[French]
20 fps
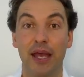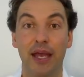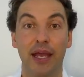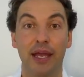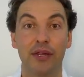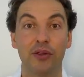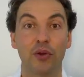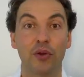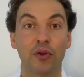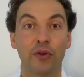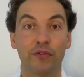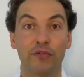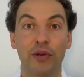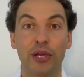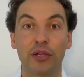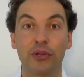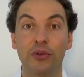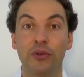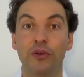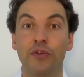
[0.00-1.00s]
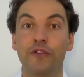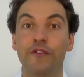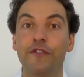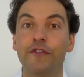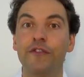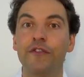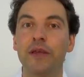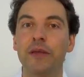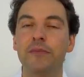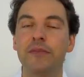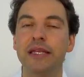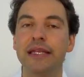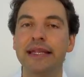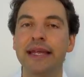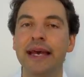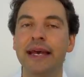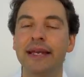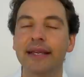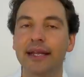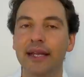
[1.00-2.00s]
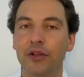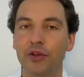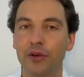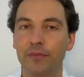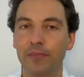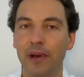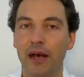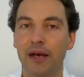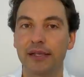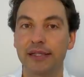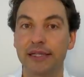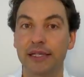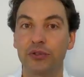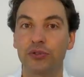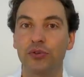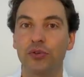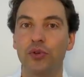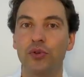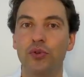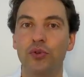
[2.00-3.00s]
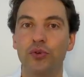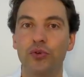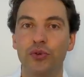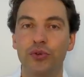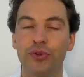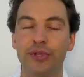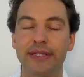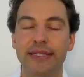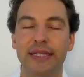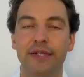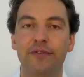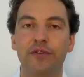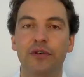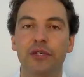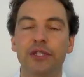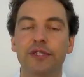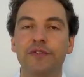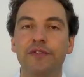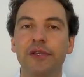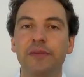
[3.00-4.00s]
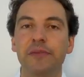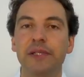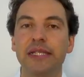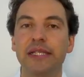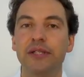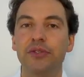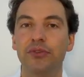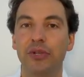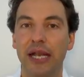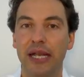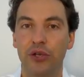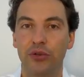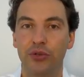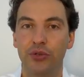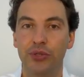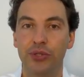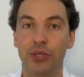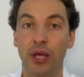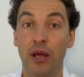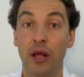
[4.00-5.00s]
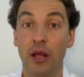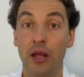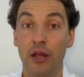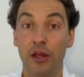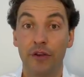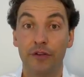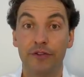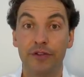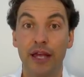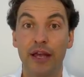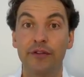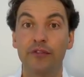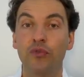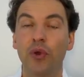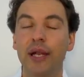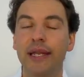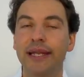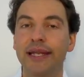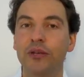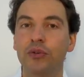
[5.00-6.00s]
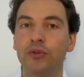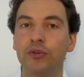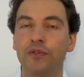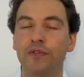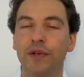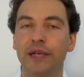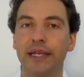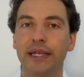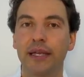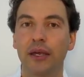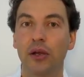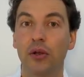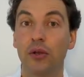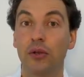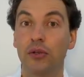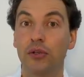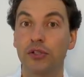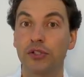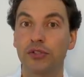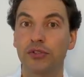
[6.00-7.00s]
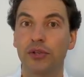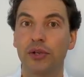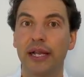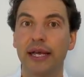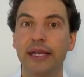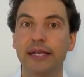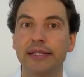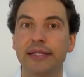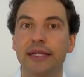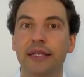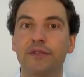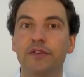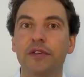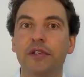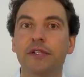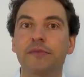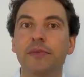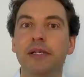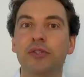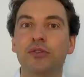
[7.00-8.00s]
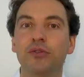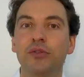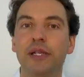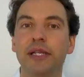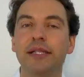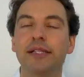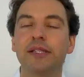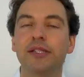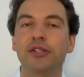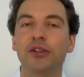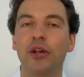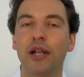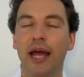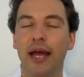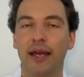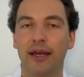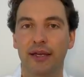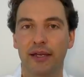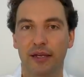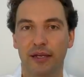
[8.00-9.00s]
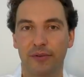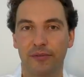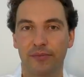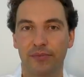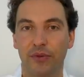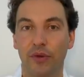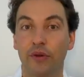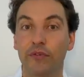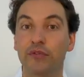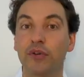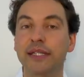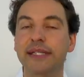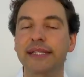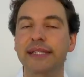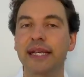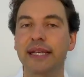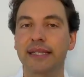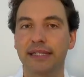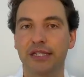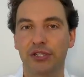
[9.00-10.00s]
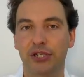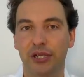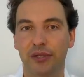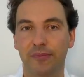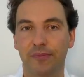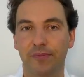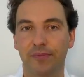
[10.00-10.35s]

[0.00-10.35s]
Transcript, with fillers: Et donc on voit que le féminin, quelque part, cette lune, cette force féminine de la lune, vient voiler, couvrir le soleil, cette force masculine solaire. On voit ça déjà.